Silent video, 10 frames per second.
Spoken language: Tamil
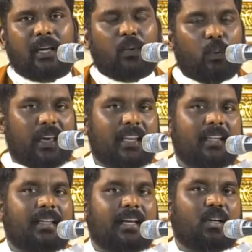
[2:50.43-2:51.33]
மிக
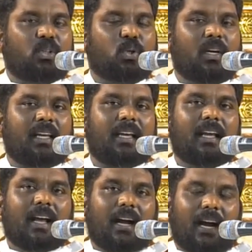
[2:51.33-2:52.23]
உயர்ந்தது என்று சொல்லி
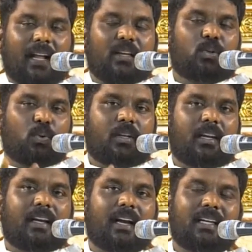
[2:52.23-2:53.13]
அந்த
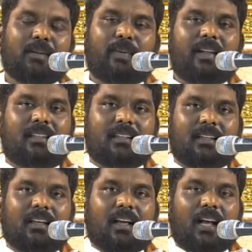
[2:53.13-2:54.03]
தூதரை கட்டிப்பிடித்து
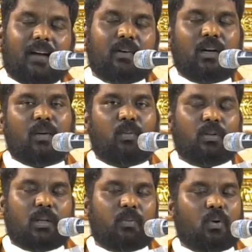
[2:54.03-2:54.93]
அவருக்கு
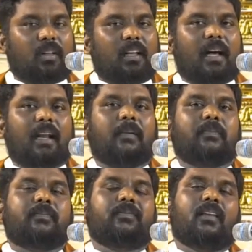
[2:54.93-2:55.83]
முக்தம்
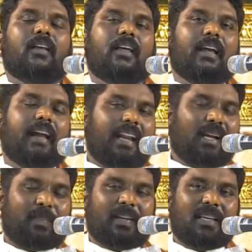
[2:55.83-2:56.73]
கொடுத்தாராம்
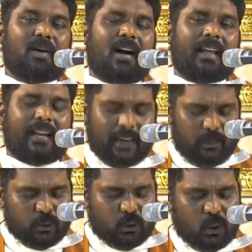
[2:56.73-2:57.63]
எனக்கு பிரியமான
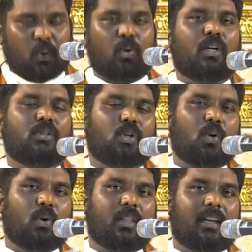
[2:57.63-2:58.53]
என் சகோதர
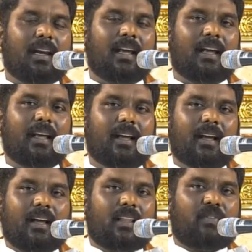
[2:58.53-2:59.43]
சகோதரிகளை
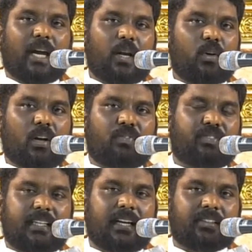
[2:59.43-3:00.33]
த வேல்யூ
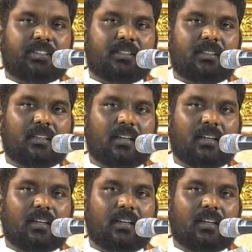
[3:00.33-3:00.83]
ஆஃப் டியர்ஸ்